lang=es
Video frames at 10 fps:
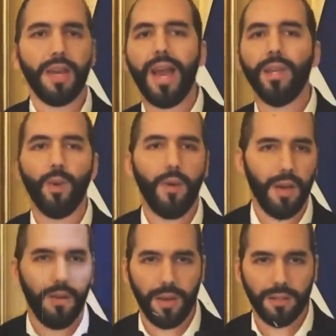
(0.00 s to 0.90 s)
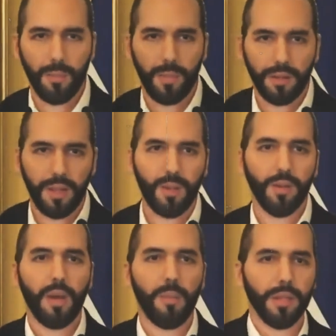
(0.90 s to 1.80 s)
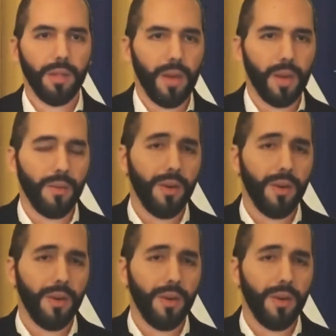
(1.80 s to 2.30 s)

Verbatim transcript: que ya no va a llevar esa partida y únicamente va